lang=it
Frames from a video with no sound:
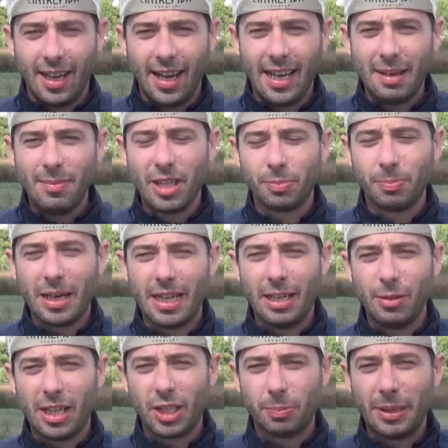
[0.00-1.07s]
Alle mie spalle
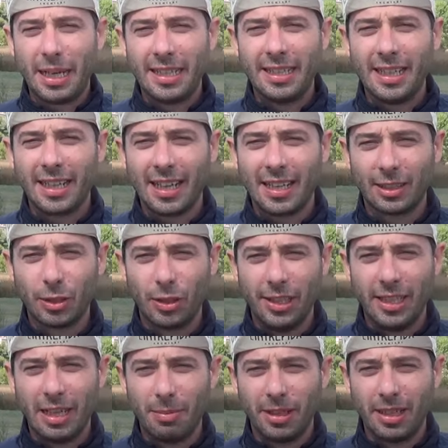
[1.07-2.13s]
una splendida
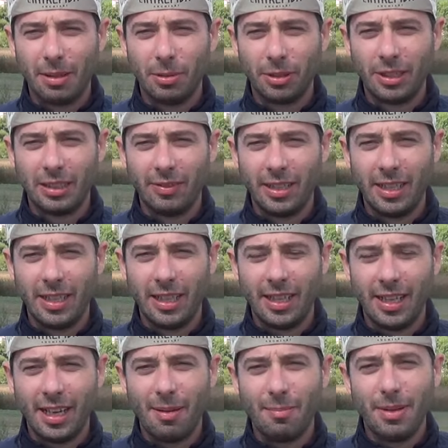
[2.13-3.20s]
cartolina perché potete
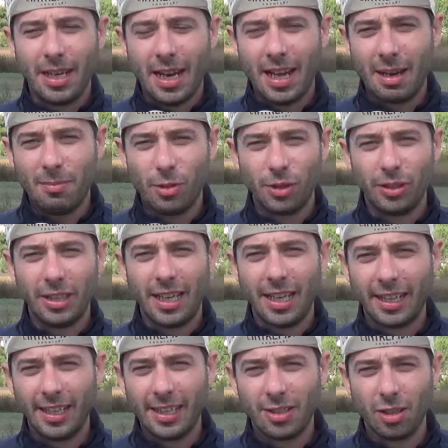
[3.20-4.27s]
vedere, ammirare
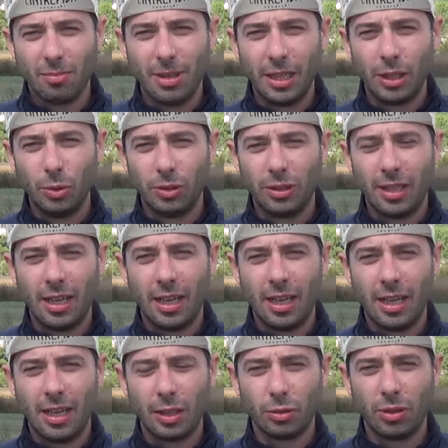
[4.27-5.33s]
Monterchi insomma in tutta
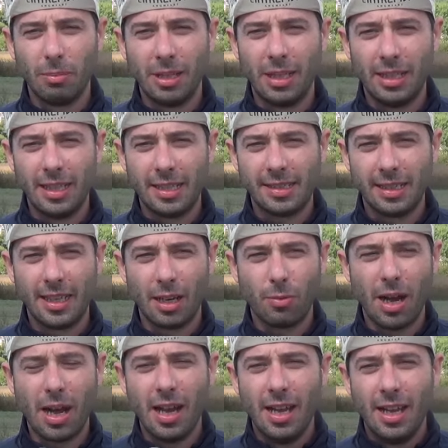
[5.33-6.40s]
la sua bellezza. Da
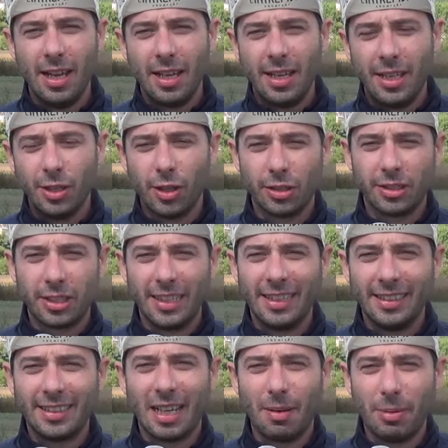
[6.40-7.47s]
qua i nostri
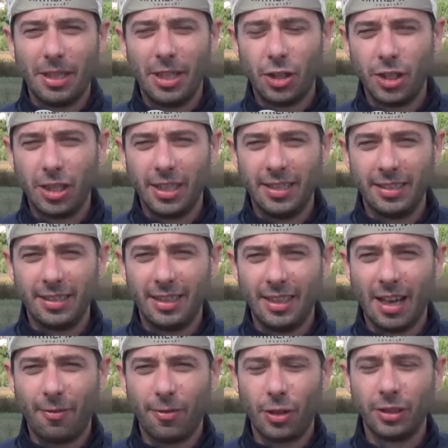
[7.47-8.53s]
intrepidi ciclisti
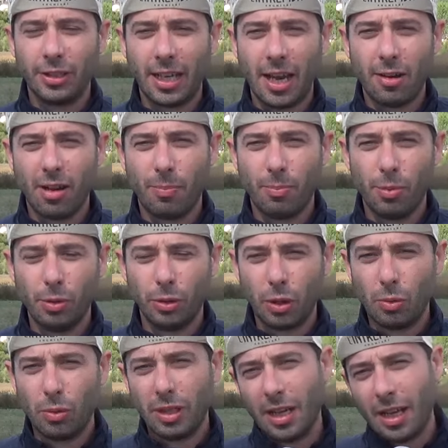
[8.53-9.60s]
affronteranno
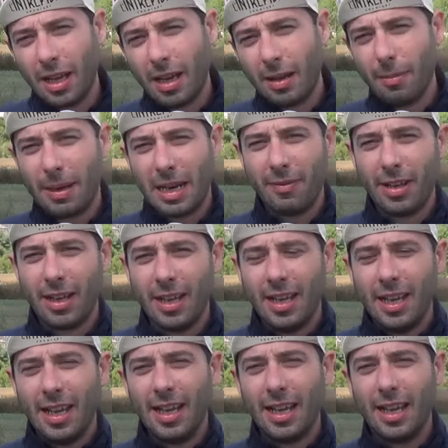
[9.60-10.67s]
appunto un eh, breve
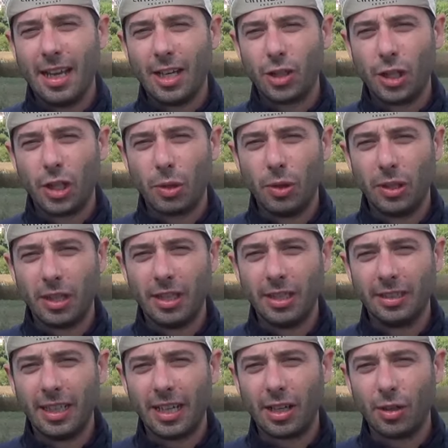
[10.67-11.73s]
eh, circuito
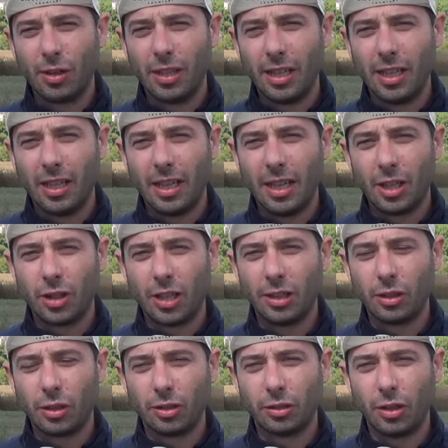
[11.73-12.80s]
all'interno del
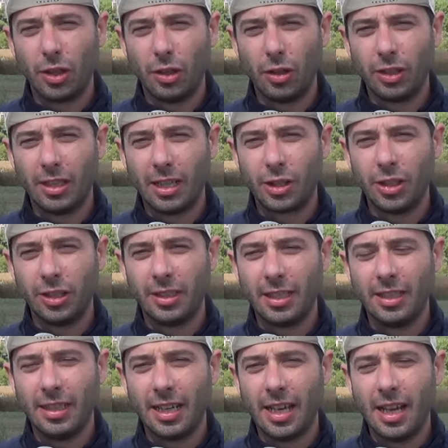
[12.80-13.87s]
centro storico della
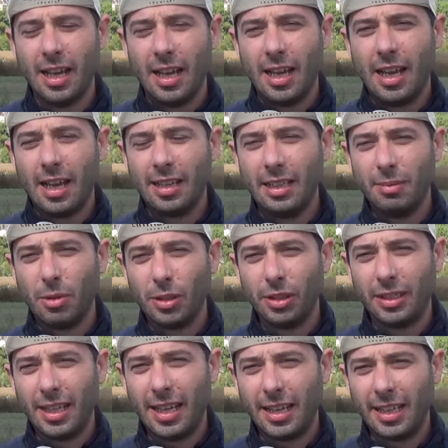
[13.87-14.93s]
cittadina eh, di
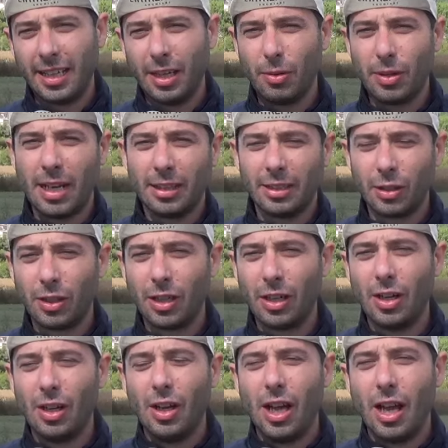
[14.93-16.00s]
Monterchi, un
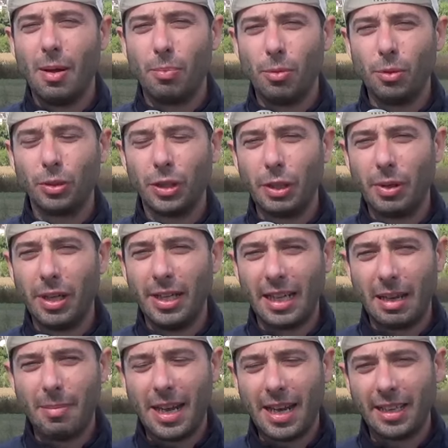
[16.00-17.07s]
altro eh, punto di quelli
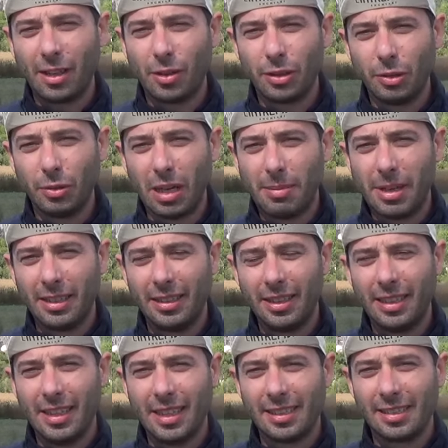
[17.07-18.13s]
che meritano
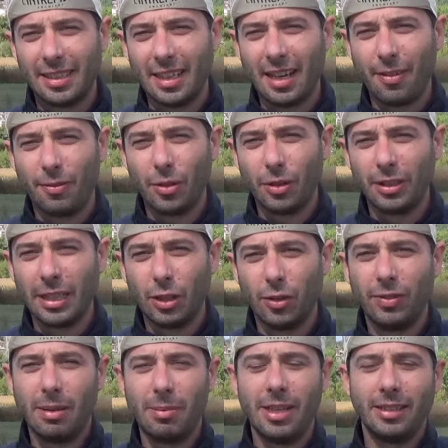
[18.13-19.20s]
sicuramente di essere affrontati,
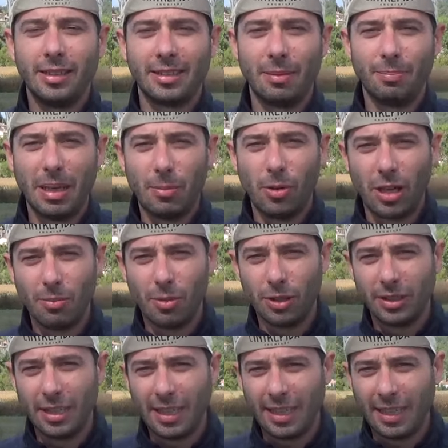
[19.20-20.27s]
ovviamente sappiamo che
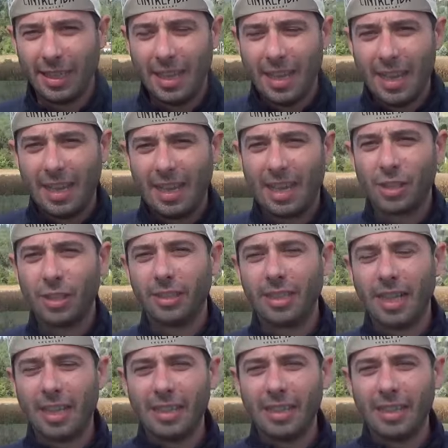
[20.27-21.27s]
Monterchi è la città